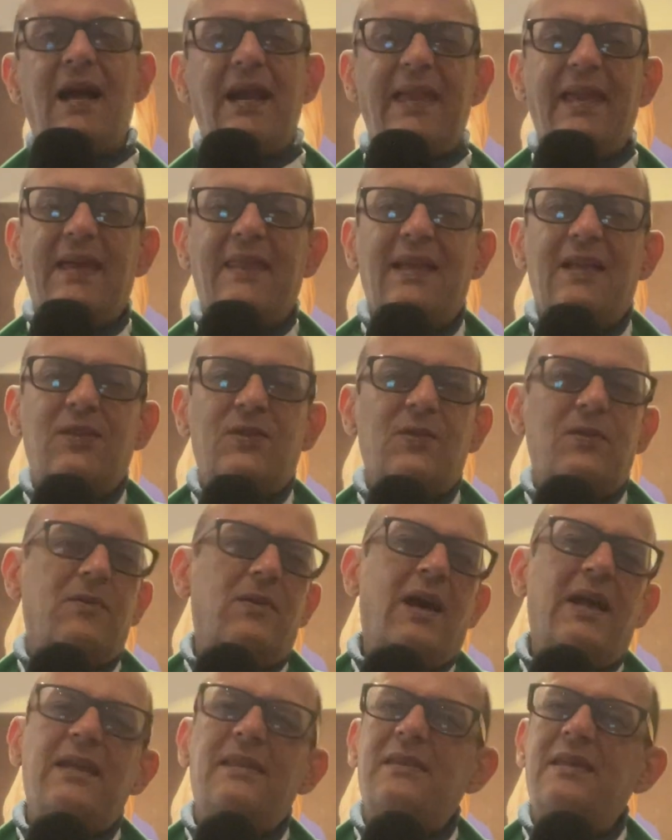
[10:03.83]
Aquí
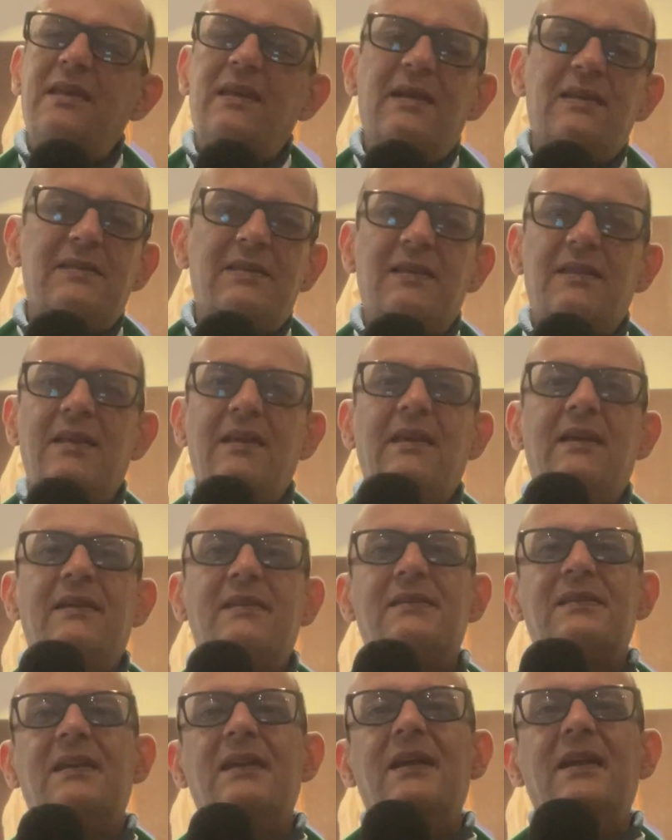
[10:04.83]
adentro hay días de
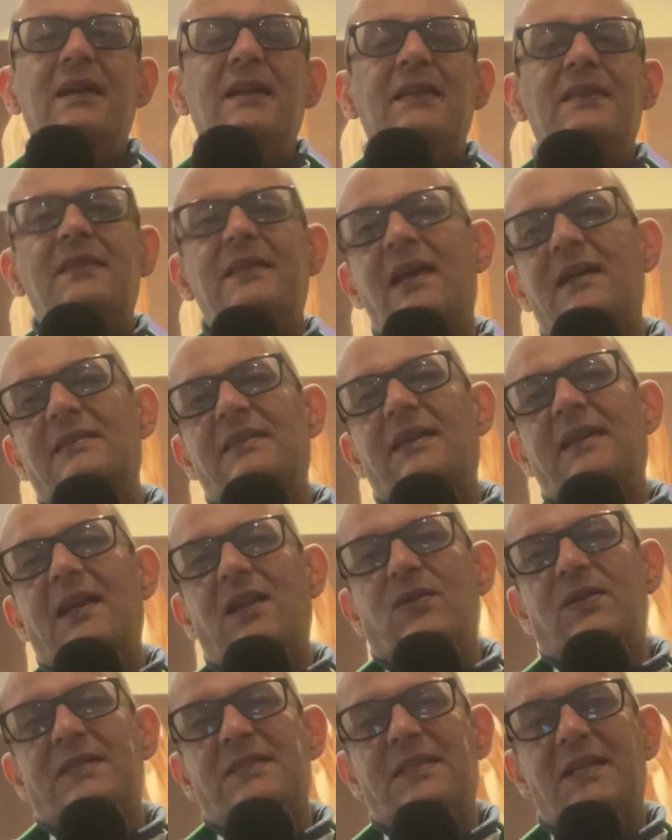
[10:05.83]
días, días en
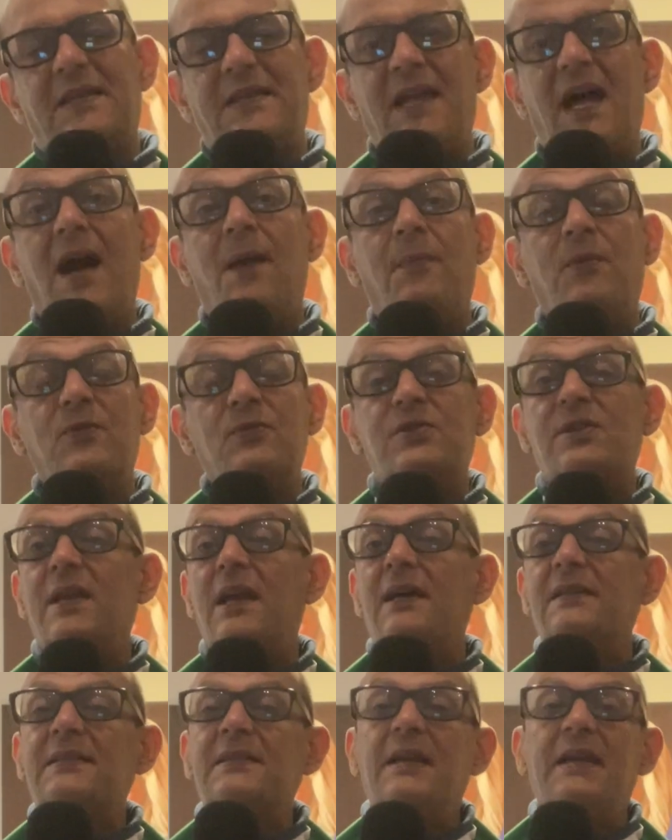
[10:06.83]
que lo extrañamos,
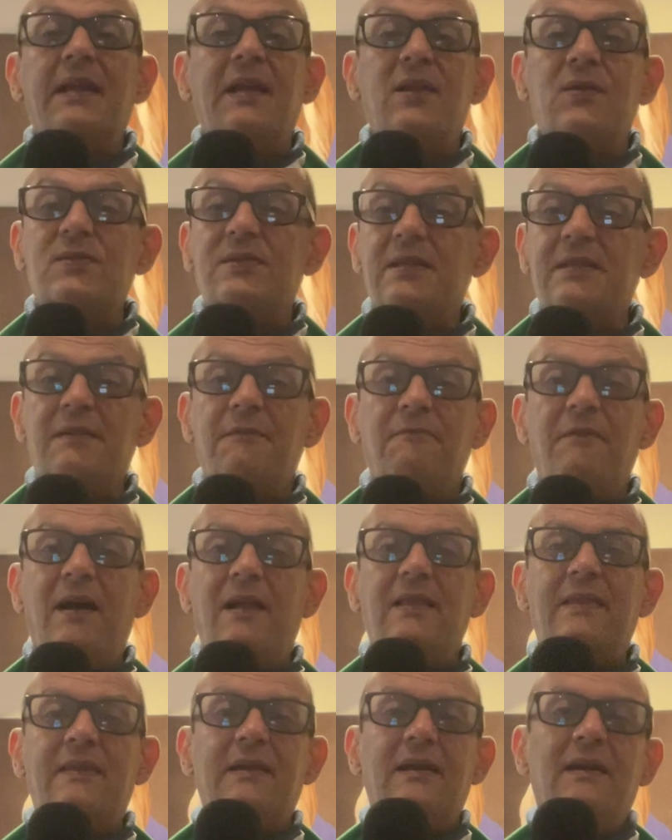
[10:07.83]
días en que nos hace
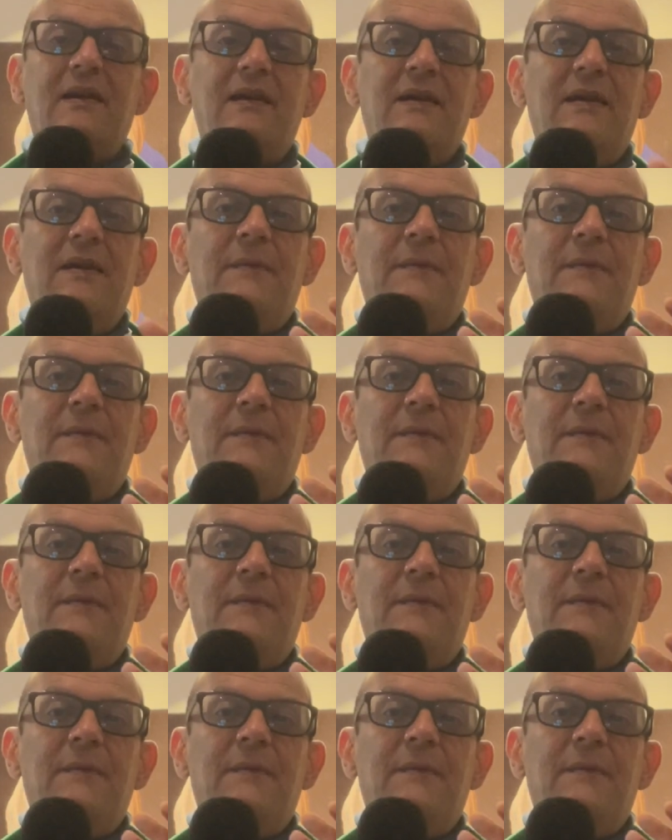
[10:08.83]
falta,